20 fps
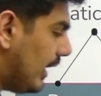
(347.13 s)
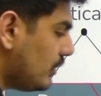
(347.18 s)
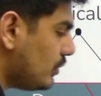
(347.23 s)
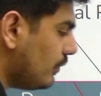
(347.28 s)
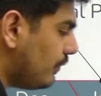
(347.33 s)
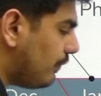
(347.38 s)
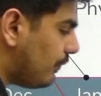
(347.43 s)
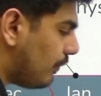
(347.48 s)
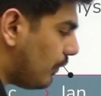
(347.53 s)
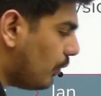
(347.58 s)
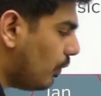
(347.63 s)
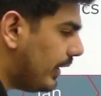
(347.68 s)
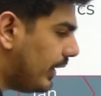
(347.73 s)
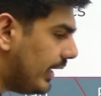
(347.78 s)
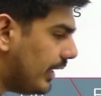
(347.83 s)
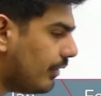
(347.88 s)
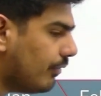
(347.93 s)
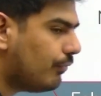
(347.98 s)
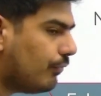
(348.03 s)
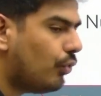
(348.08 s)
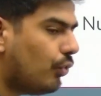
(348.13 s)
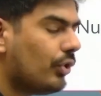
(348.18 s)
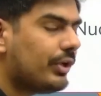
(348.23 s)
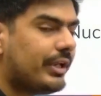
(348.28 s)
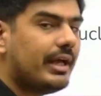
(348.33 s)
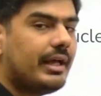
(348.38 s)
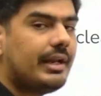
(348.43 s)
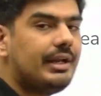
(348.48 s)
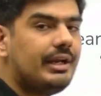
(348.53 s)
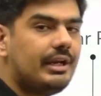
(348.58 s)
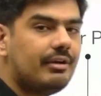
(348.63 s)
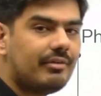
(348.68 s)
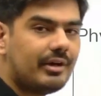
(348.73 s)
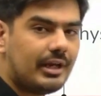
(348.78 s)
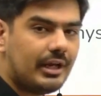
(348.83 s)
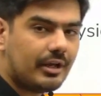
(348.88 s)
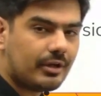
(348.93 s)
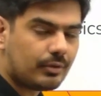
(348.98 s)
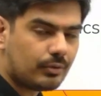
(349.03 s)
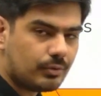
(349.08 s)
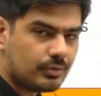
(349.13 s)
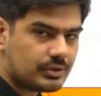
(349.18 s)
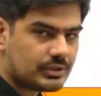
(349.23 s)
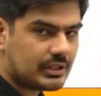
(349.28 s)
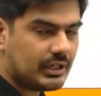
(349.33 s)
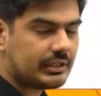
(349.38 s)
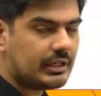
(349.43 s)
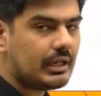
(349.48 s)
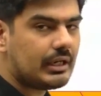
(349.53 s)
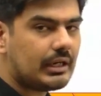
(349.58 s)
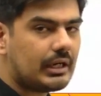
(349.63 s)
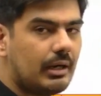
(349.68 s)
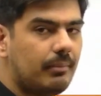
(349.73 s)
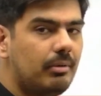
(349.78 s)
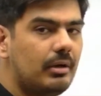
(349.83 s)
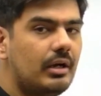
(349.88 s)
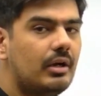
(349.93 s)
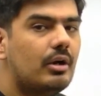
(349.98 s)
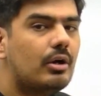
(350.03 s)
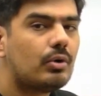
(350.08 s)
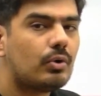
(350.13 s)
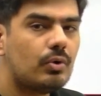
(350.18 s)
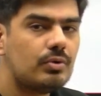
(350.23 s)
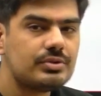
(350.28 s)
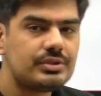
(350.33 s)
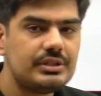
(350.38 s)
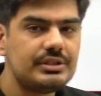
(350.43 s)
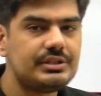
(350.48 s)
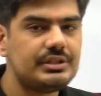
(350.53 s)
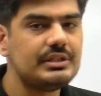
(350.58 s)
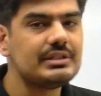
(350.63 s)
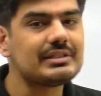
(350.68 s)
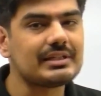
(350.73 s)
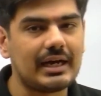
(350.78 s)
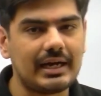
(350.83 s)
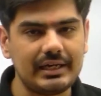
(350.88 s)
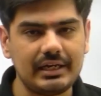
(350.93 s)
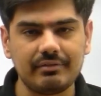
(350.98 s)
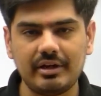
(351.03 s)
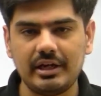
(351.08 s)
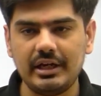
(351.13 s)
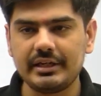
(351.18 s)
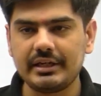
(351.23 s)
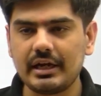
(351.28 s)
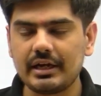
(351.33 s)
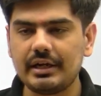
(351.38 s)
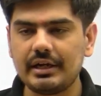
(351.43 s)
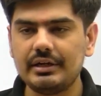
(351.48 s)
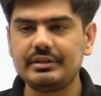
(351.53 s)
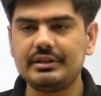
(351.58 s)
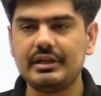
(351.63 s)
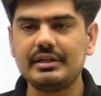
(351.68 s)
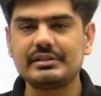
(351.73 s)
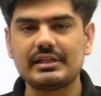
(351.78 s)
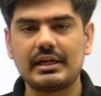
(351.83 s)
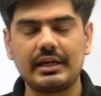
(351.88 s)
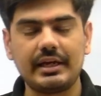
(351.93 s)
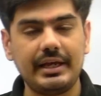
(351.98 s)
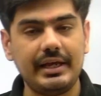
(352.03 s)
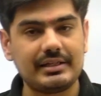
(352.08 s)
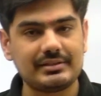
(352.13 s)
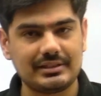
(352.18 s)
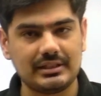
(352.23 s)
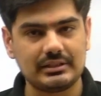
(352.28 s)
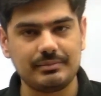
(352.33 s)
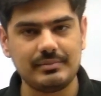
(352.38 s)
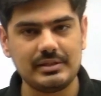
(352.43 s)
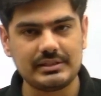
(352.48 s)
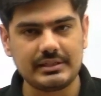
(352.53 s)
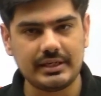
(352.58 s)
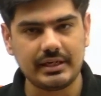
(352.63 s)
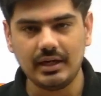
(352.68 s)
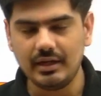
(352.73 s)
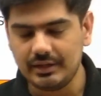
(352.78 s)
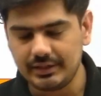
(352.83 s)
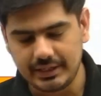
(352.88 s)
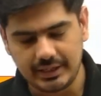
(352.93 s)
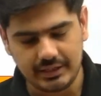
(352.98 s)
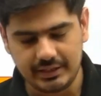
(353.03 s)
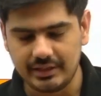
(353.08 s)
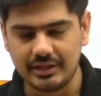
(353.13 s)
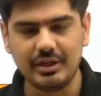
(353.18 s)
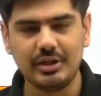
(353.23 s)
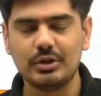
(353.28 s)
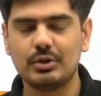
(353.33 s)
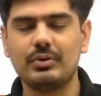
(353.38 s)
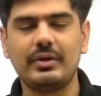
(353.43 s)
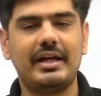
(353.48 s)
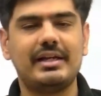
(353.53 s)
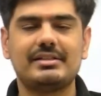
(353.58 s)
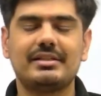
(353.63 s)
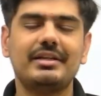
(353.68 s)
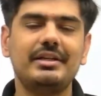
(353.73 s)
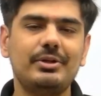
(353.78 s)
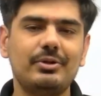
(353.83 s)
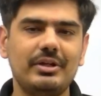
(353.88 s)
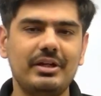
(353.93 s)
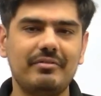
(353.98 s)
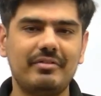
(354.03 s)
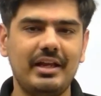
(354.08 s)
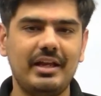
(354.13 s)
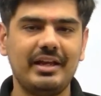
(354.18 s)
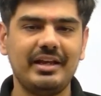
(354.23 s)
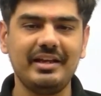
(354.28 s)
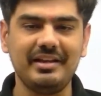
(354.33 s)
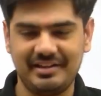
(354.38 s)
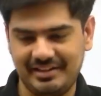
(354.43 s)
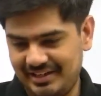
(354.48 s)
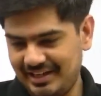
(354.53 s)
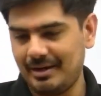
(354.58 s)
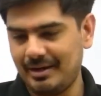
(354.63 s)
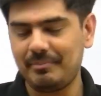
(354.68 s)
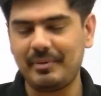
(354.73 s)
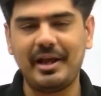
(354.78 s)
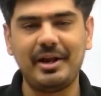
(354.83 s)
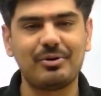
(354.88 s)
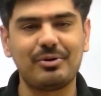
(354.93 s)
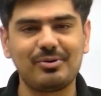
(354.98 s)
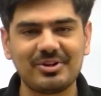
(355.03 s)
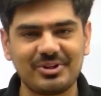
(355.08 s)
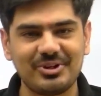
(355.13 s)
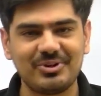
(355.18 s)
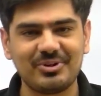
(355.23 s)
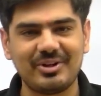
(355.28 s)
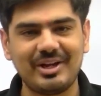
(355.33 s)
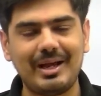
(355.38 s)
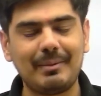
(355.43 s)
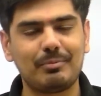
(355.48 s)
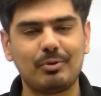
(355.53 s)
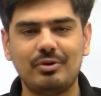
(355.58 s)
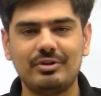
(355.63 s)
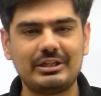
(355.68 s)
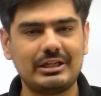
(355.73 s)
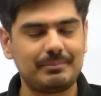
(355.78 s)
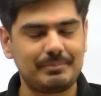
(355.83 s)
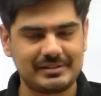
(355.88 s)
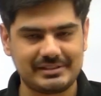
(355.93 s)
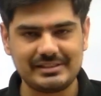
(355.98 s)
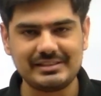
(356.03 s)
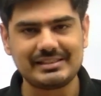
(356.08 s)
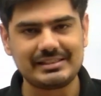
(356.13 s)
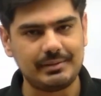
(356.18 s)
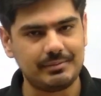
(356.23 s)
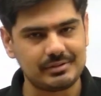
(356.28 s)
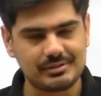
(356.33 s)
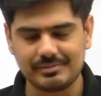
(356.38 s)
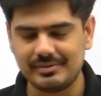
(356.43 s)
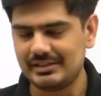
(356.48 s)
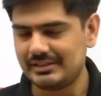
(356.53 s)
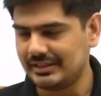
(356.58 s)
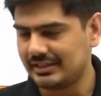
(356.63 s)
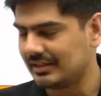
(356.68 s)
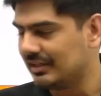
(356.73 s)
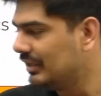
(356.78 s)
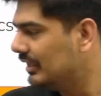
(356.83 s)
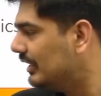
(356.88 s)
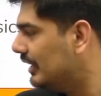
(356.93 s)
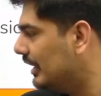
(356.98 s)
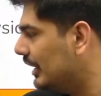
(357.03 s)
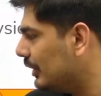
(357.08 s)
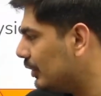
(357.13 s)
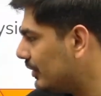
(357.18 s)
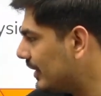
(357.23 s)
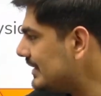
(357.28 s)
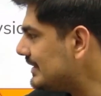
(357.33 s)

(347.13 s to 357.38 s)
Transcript: जो फ्लो है वो क्या रहने वाला है कोर्स का कि कब कौन सी चीज आने वाली है क्या कंटेंट सारा एक साथ मिल जाएगा नहीं तो ऐसा नहीं होने वाला है कि, कि आप एनरोल करोगे आपको 100 परसेंट सिलेबस मिल जाएगा तो गैस